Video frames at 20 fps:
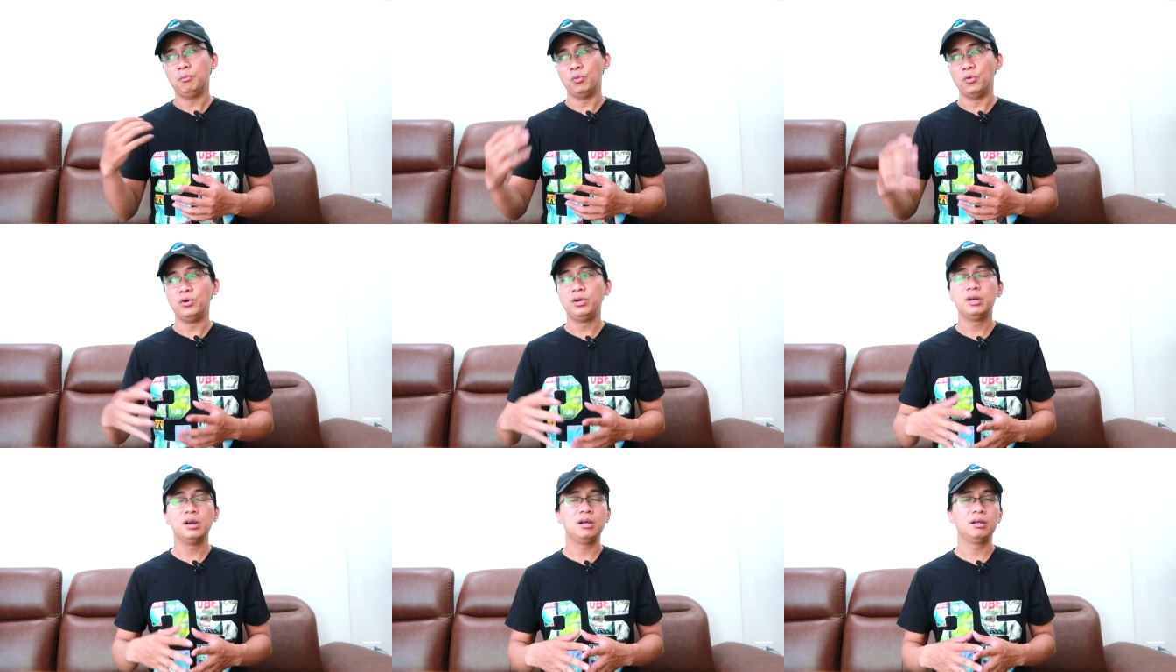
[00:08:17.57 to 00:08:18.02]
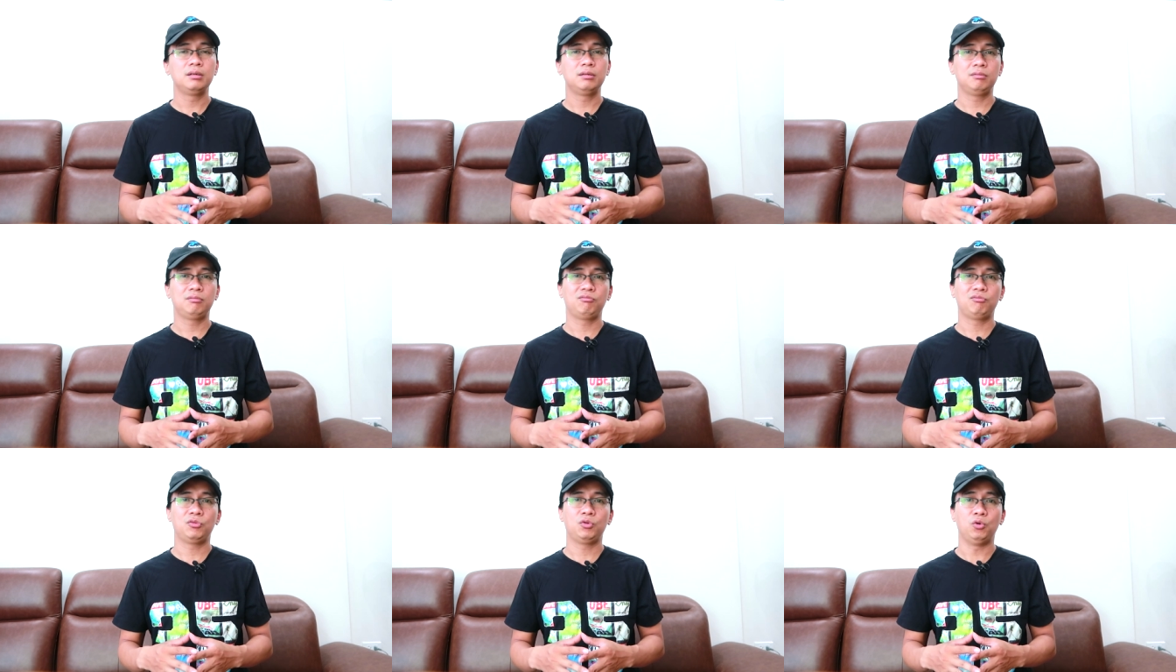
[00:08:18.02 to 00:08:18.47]
mùi
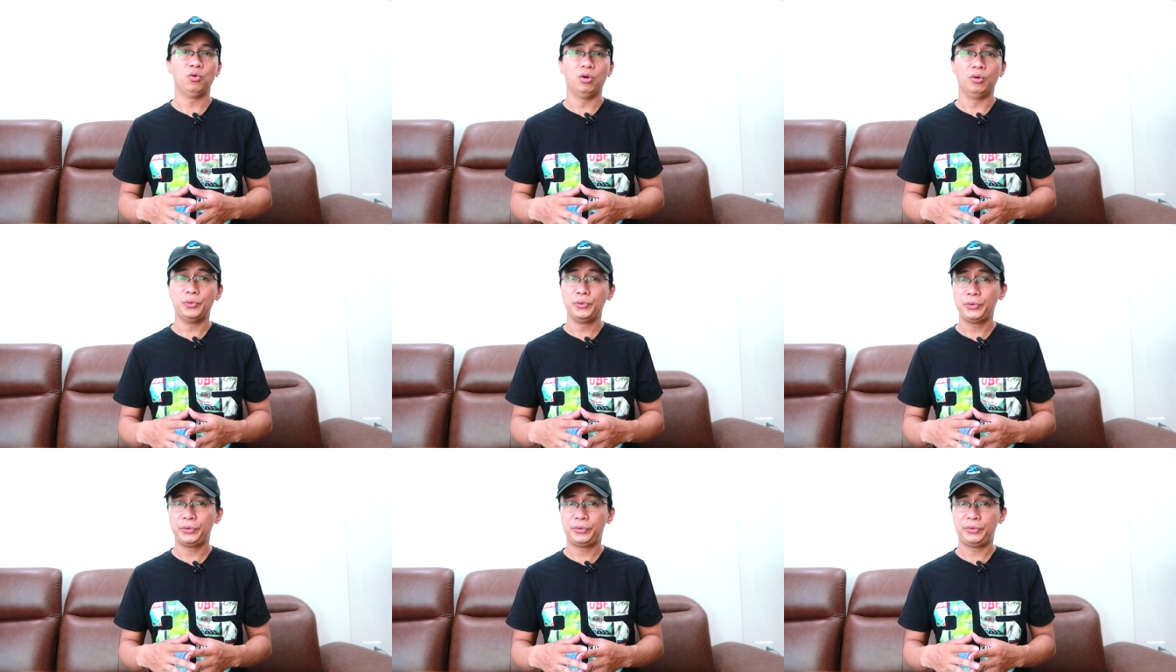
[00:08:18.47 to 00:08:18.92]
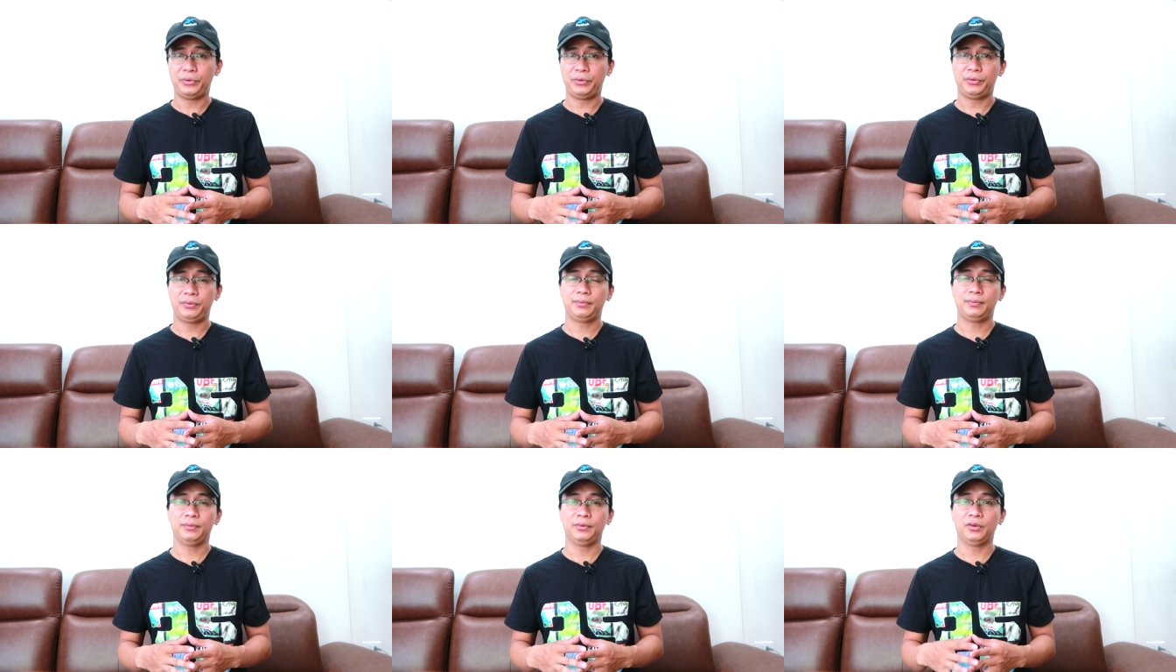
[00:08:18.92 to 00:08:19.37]
hương của út
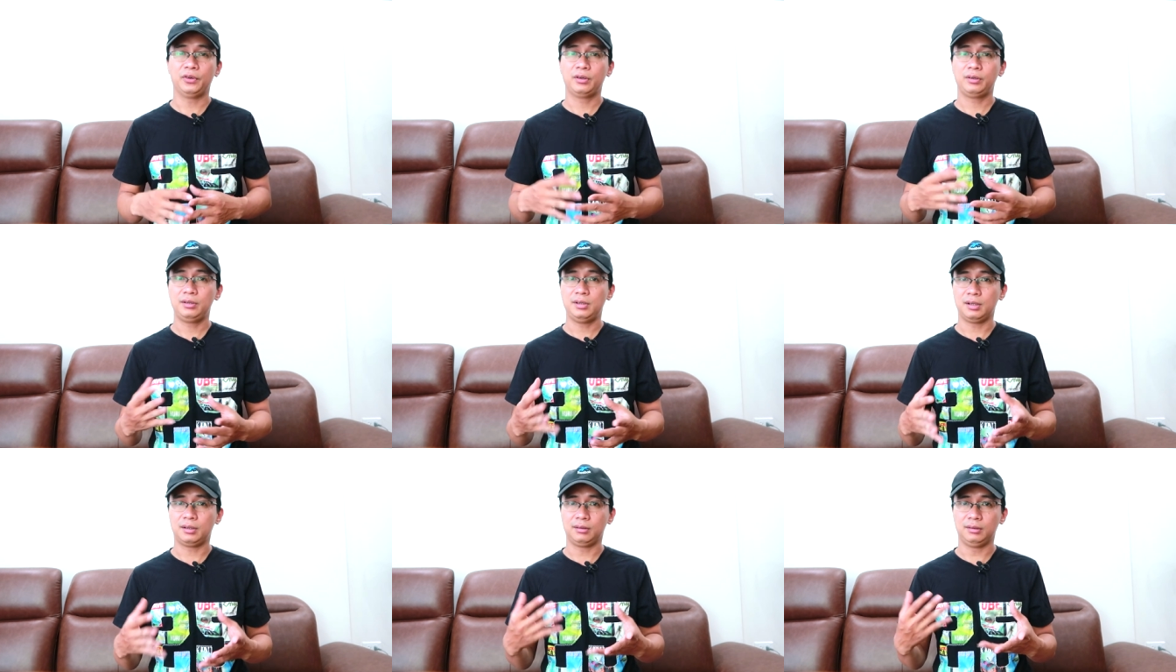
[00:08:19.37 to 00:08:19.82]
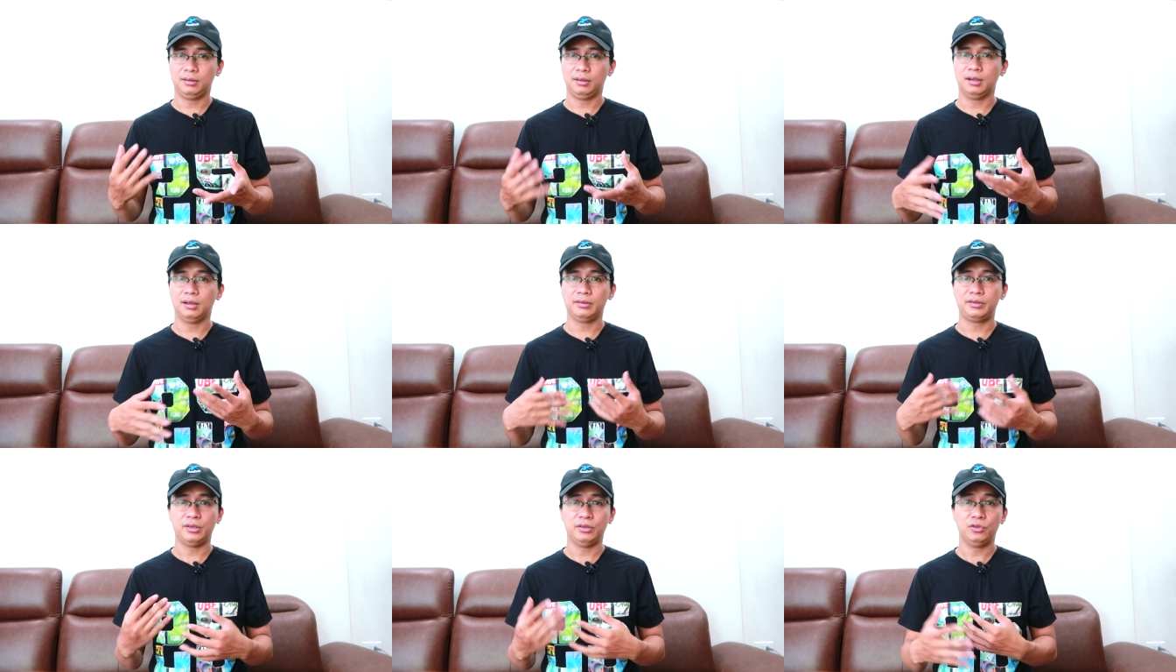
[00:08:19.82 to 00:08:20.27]
nó được
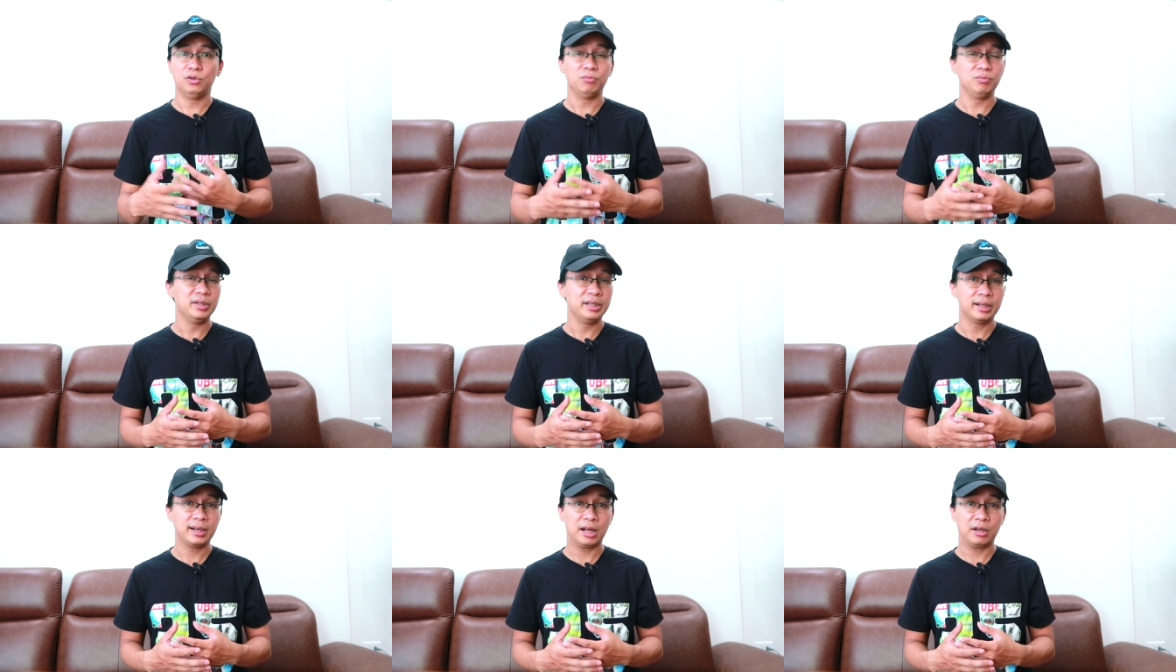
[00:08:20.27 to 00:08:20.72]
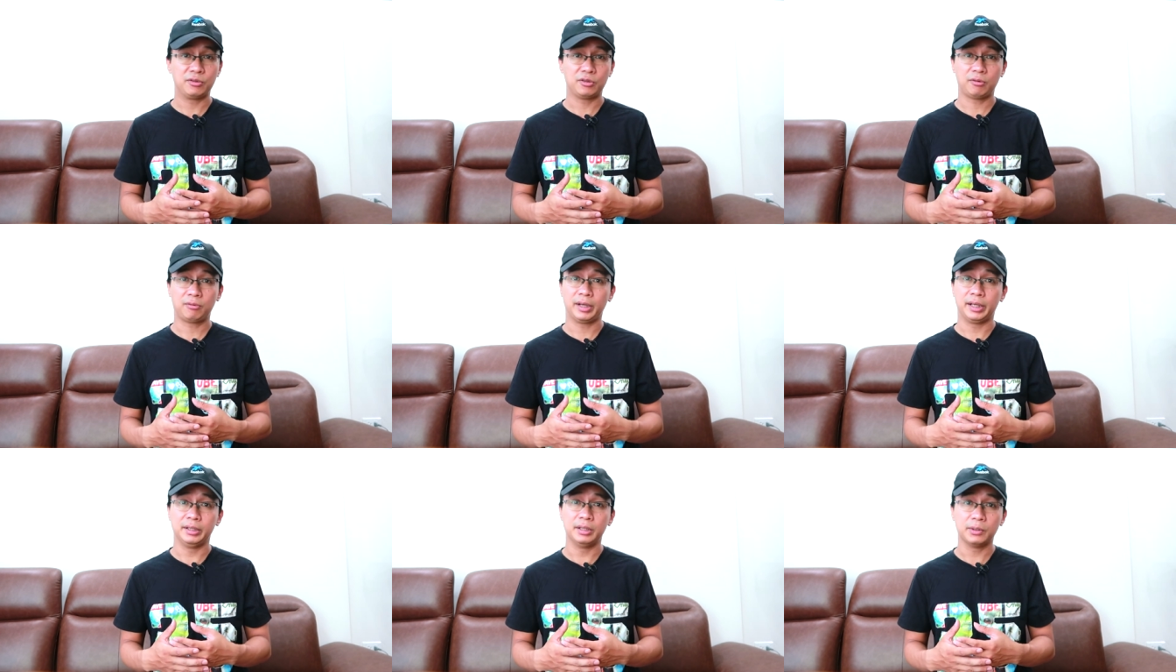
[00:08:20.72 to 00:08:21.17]
à, sử dụng như thế nào
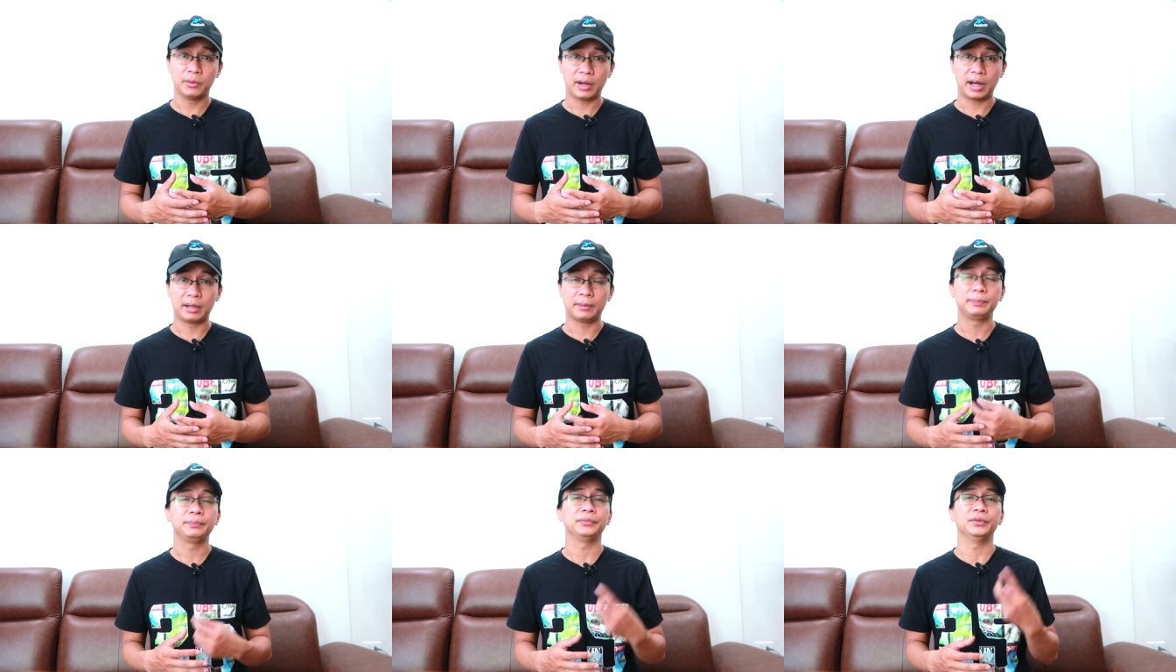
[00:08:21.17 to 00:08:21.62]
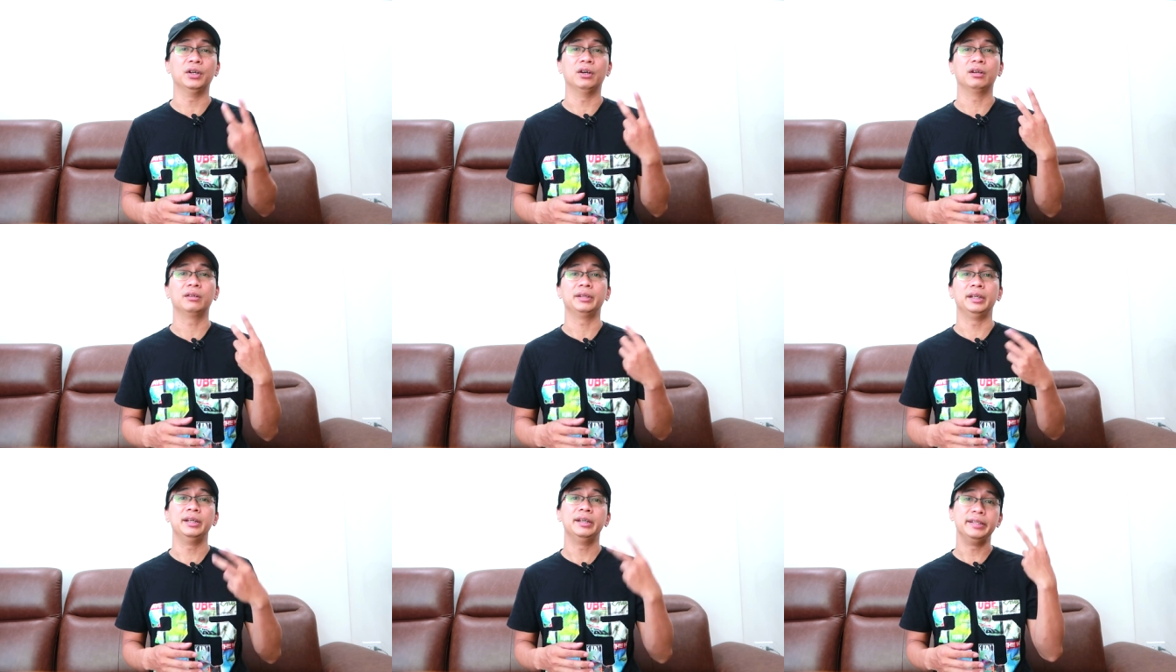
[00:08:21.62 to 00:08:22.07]
trong ngành nước hoa
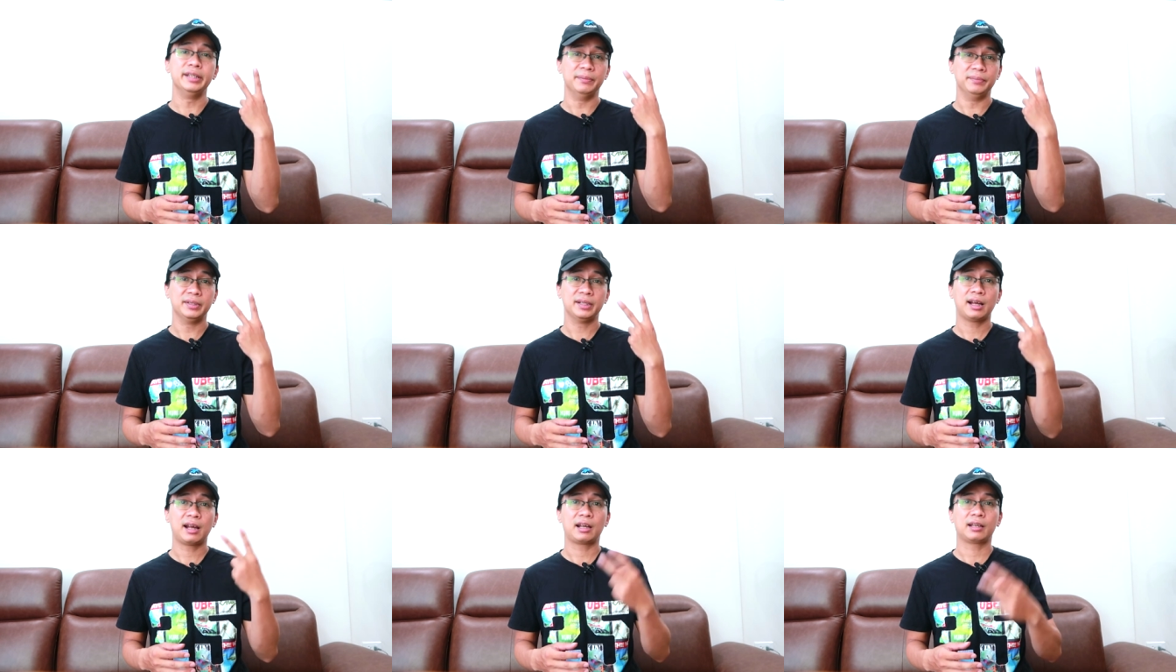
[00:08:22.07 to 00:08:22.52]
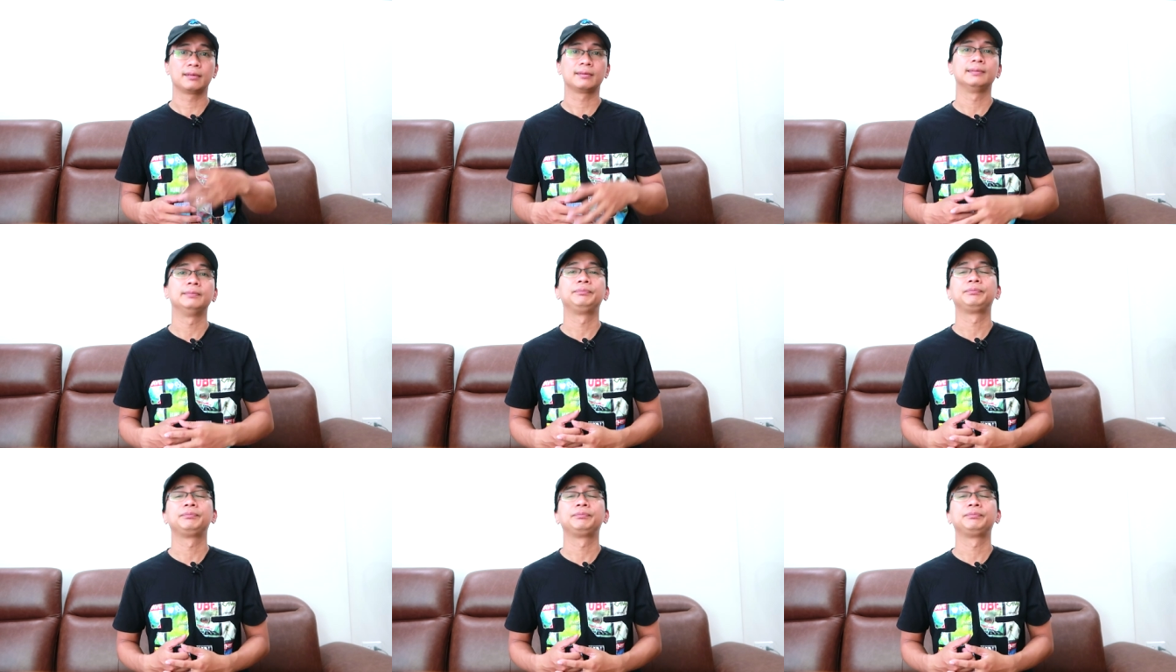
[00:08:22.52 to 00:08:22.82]
đó đấy là điểm thứ hai